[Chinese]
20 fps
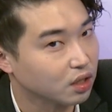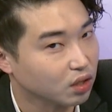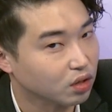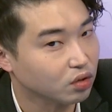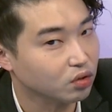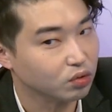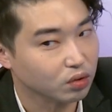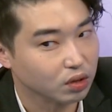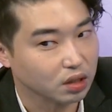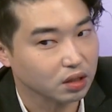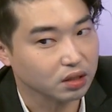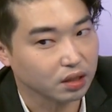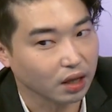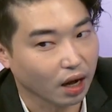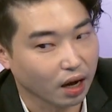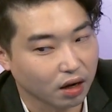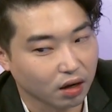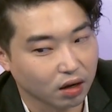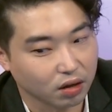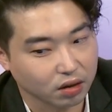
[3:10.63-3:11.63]
录音
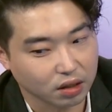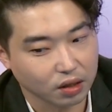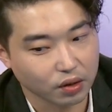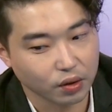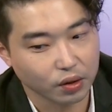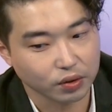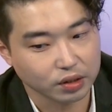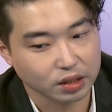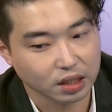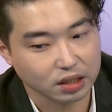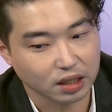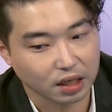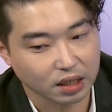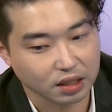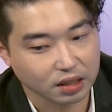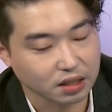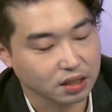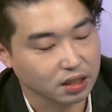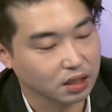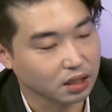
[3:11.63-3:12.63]
档哦。各位，我再讲
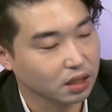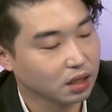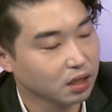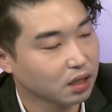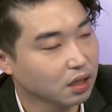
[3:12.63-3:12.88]
一次，